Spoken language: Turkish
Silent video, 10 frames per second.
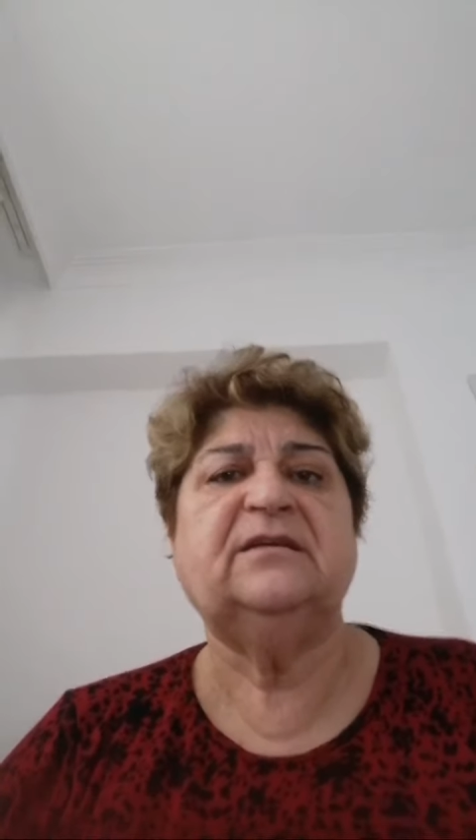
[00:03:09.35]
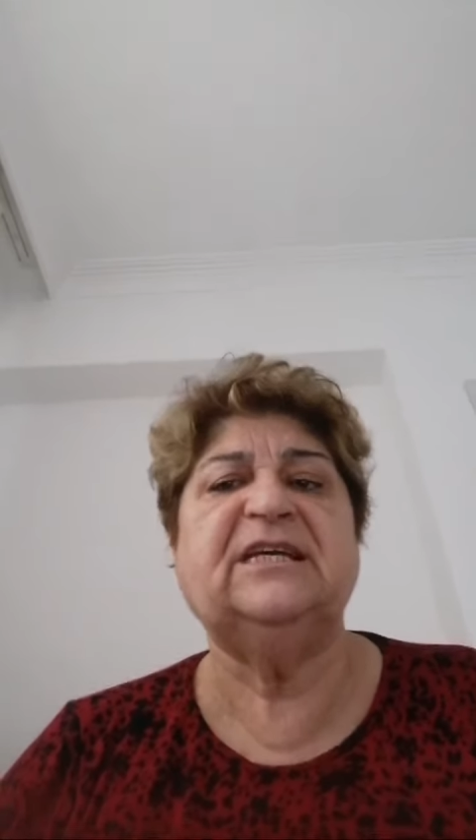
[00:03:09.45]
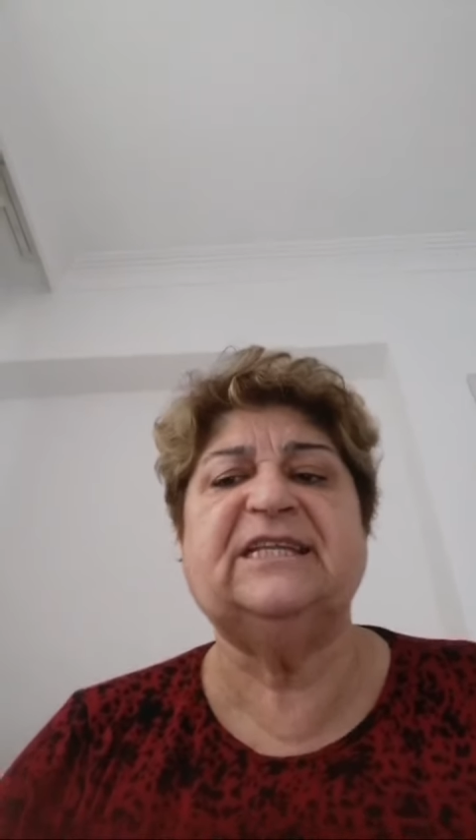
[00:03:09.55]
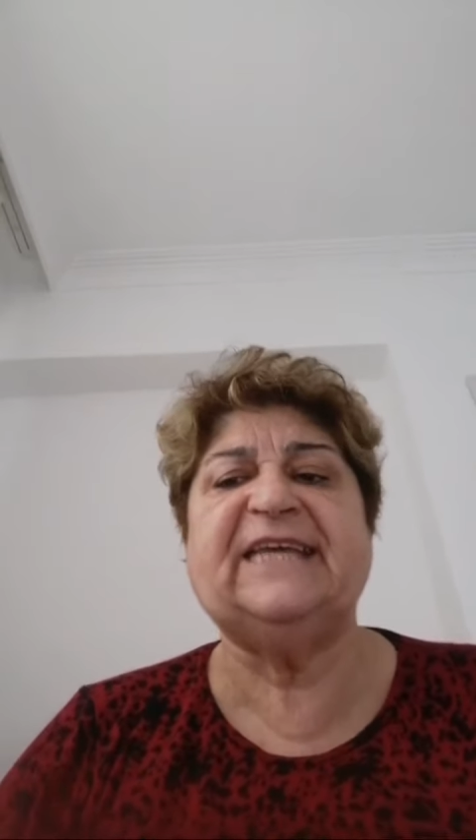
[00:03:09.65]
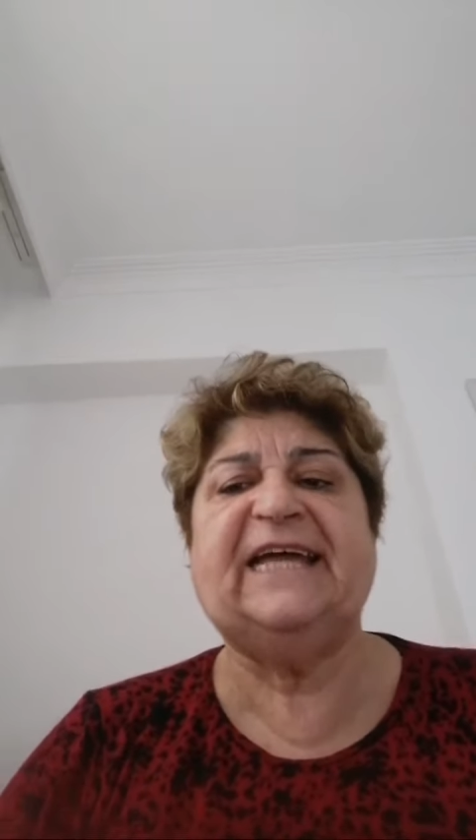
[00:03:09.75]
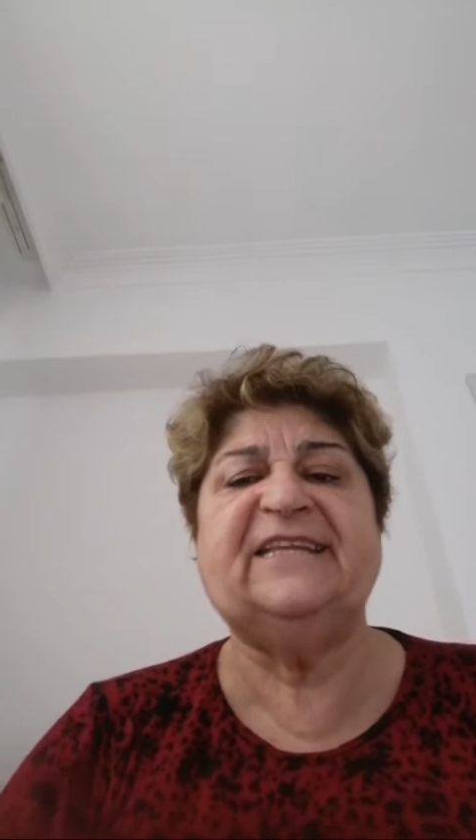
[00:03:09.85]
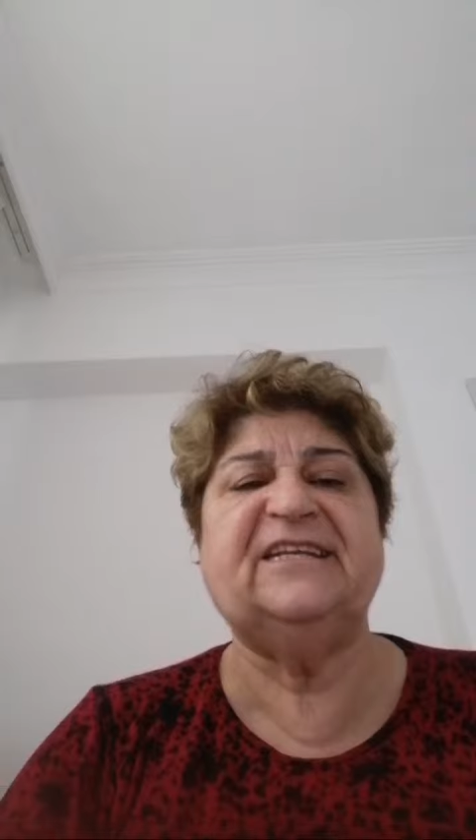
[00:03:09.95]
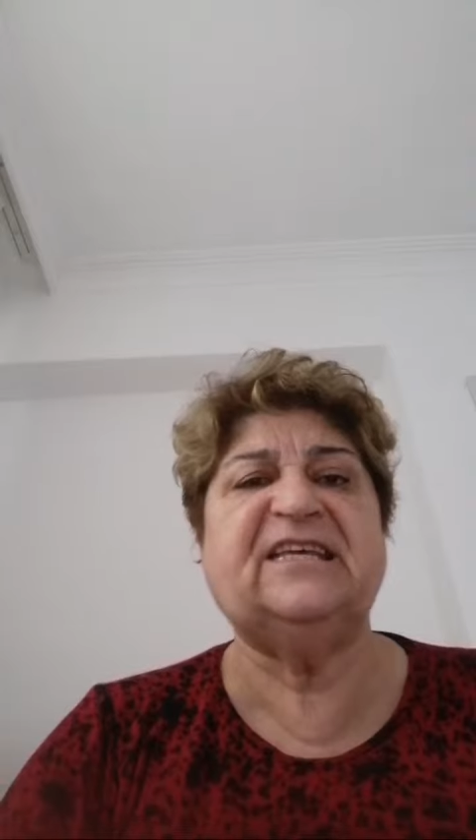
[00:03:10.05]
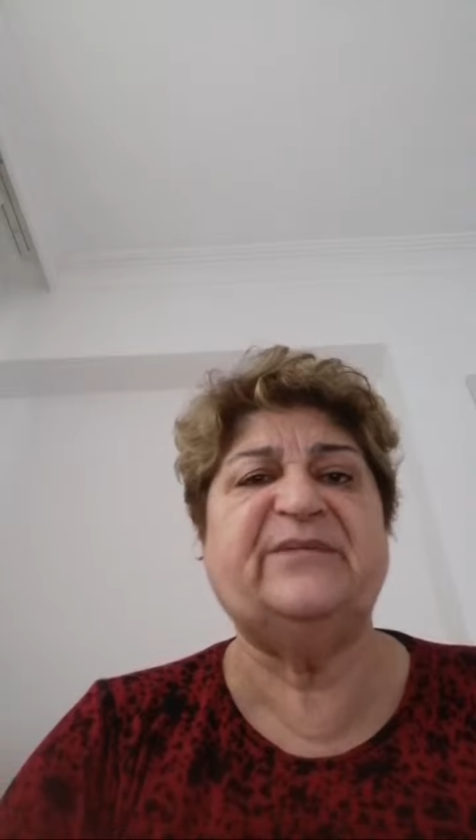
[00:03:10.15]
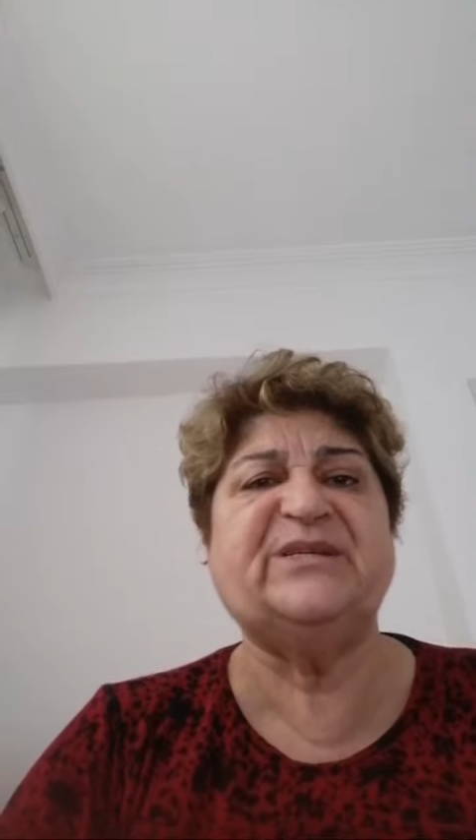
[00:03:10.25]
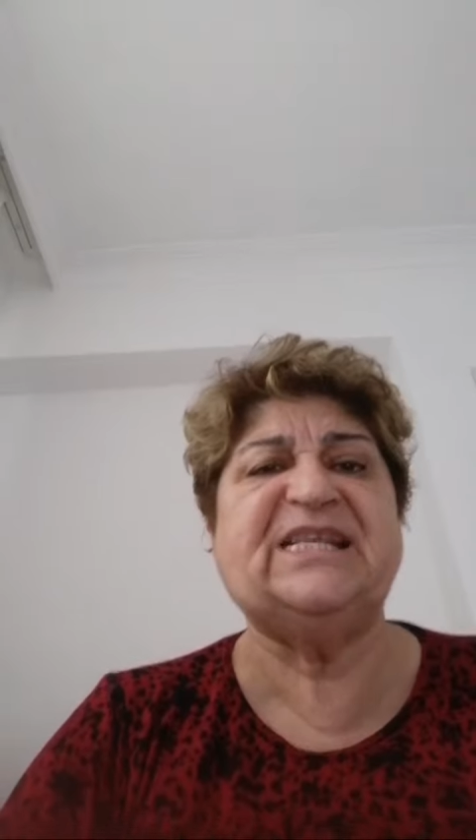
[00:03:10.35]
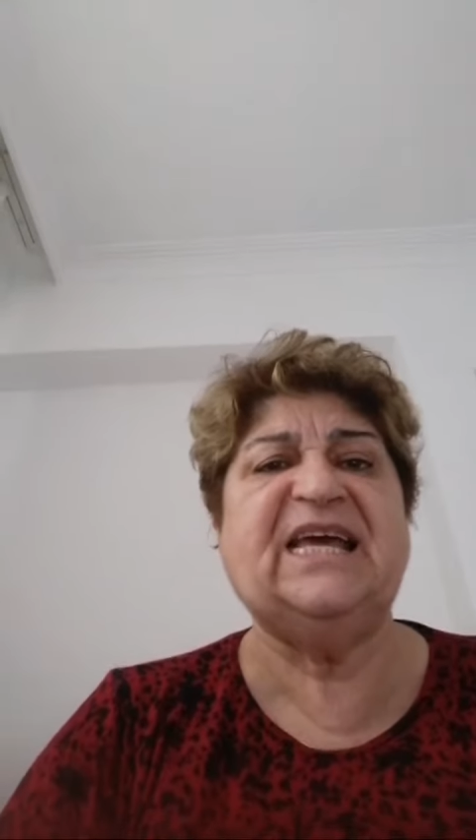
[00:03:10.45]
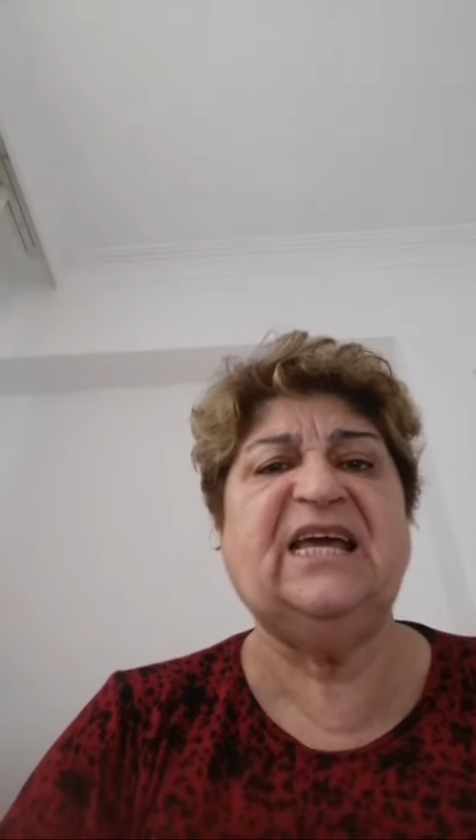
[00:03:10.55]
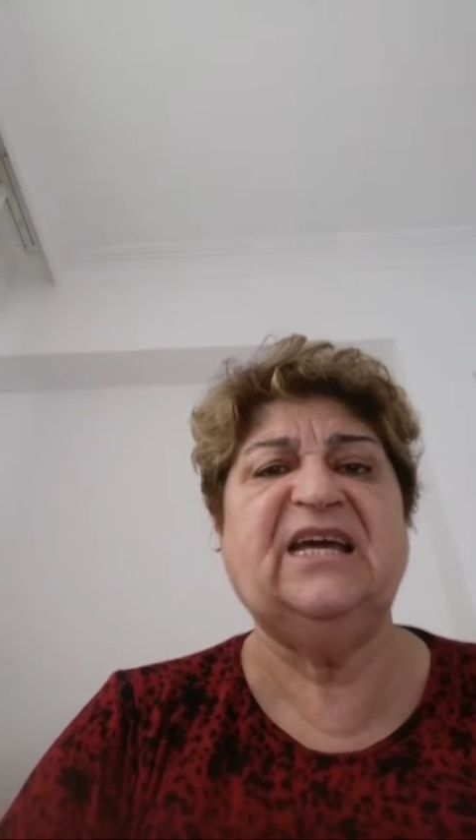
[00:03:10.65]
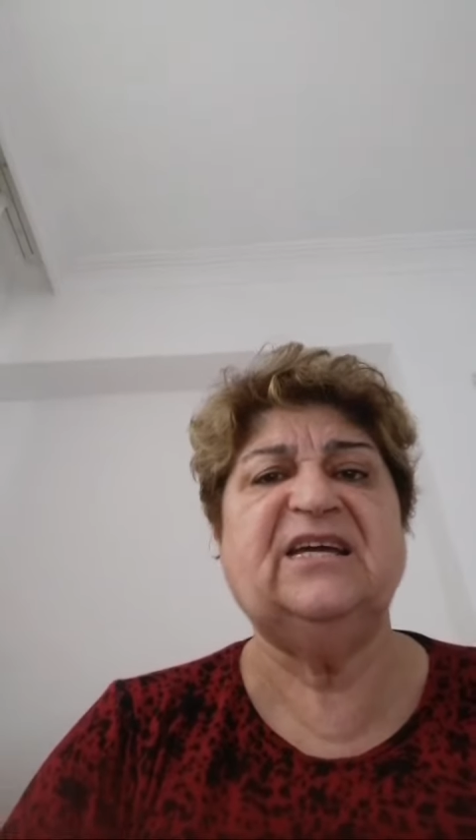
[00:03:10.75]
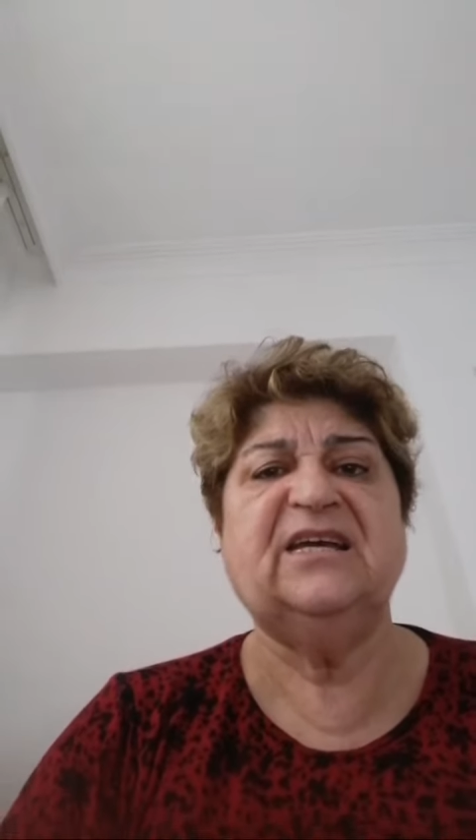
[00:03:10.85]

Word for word: Git kendini temizle.